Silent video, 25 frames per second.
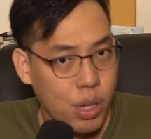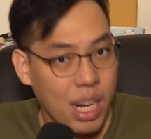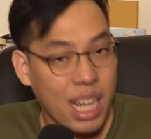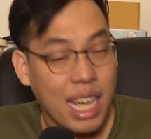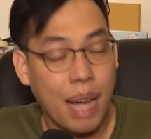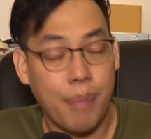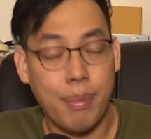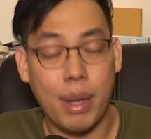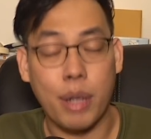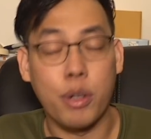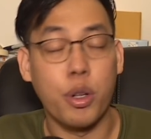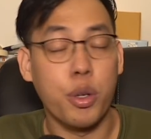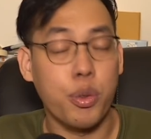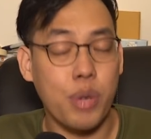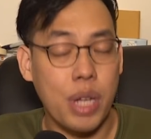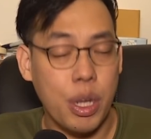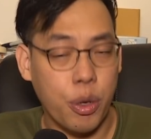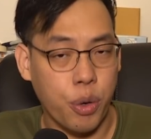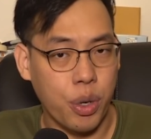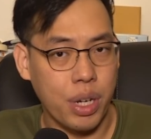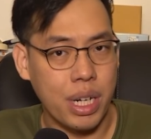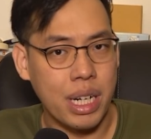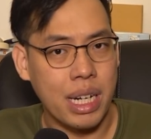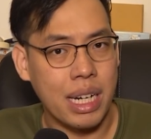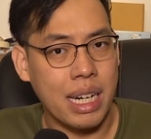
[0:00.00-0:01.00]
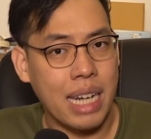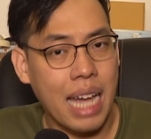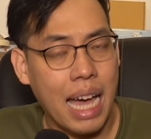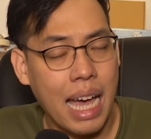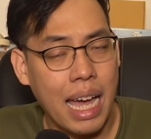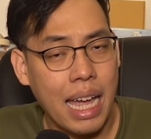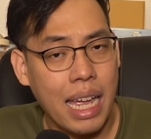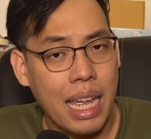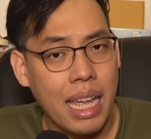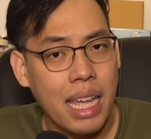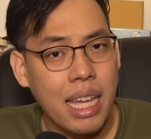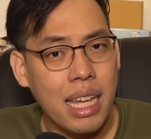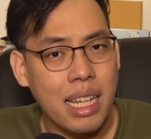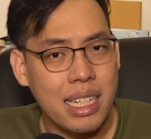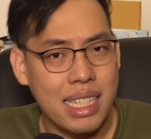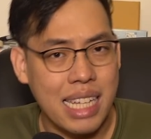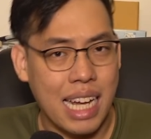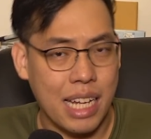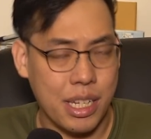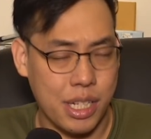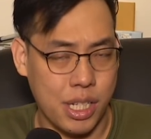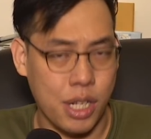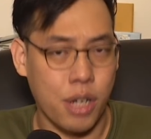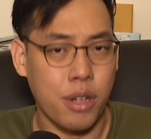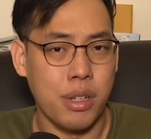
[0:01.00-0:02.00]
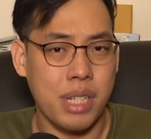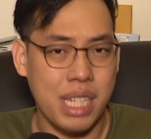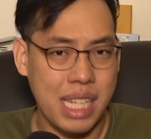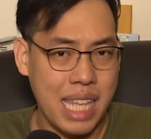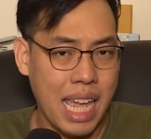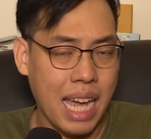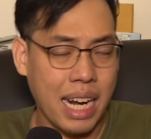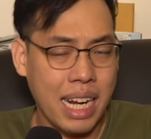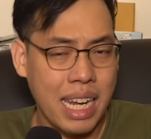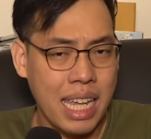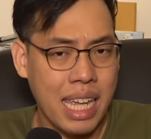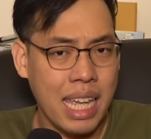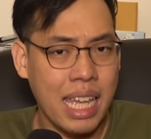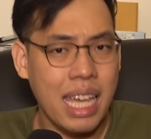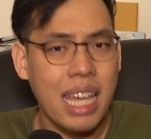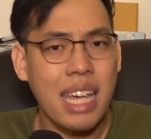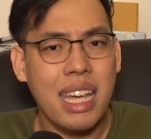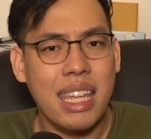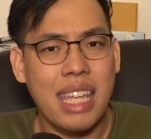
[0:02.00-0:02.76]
นให้กับนักดนตรีคนอื่นได้จากสองเสียงนี้